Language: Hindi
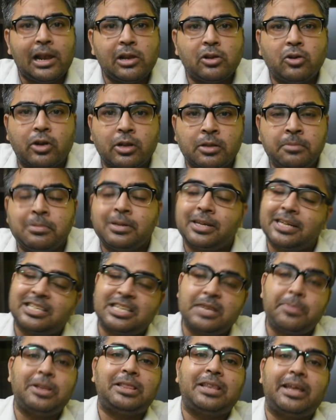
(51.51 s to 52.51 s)
एल्गोरिथम
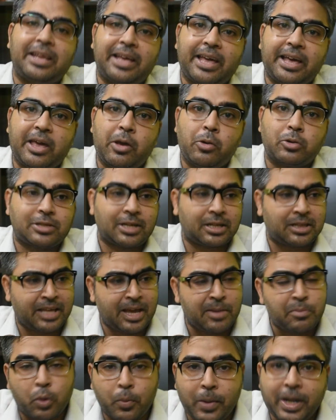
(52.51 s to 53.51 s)
किसी भी तरीके की हो
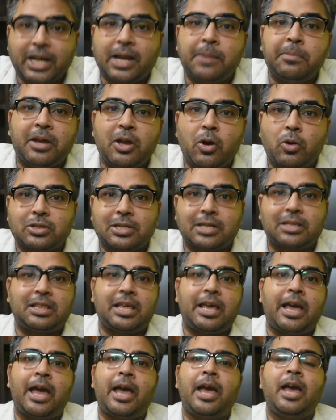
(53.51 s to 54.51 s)
सकती है मोमेंटम की हो
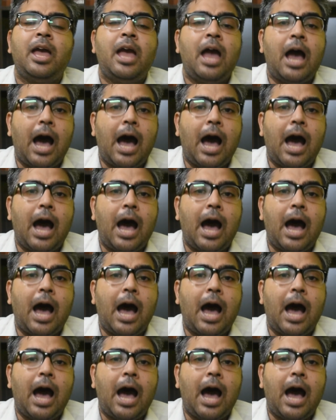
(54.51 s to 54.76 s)
सकती है